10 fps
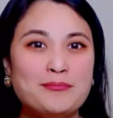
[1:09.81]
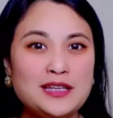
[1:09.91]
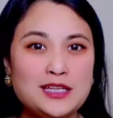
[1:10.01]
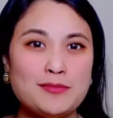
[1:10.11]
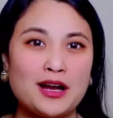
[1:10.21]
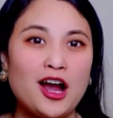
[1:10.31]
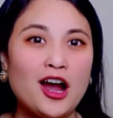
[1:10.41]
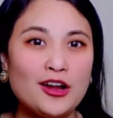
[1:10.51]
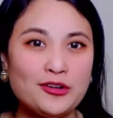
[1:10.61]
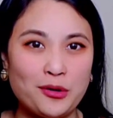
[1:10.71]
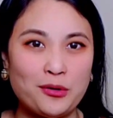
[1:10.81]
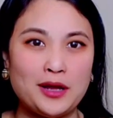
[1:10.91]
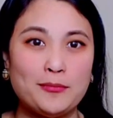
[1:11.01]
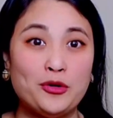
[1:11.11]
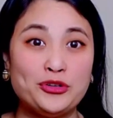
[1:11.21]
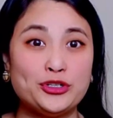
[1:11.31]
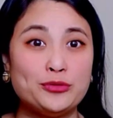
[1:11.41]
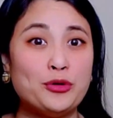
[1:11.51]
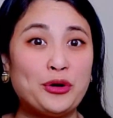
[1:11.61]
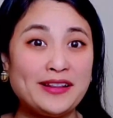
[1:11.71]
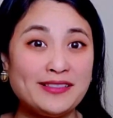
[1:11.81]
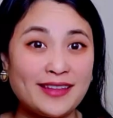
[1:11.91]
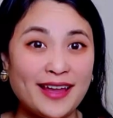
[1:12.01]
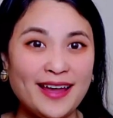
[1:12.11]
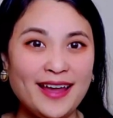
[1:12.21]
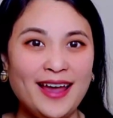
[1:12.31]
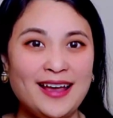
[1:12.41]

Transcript: Mitch McConnell là Bộ trưởng Bộ Kinh tế